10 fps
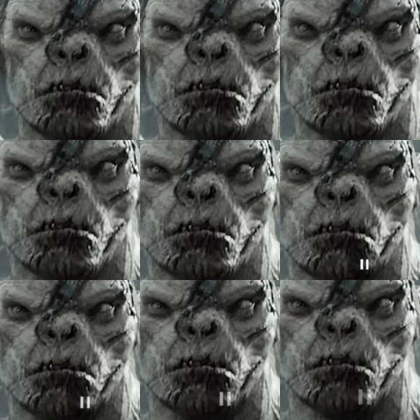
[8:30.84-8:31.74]
est sorti euh,
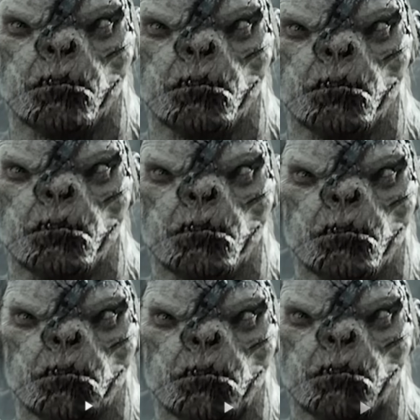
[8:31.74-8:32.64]

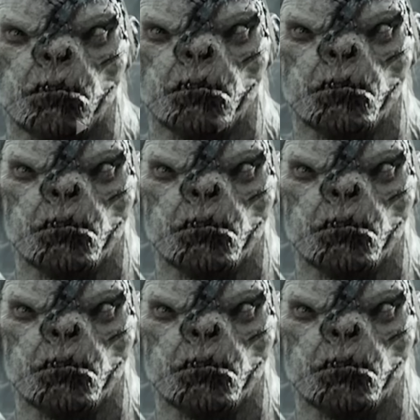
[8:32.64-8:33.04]
beaucoup plus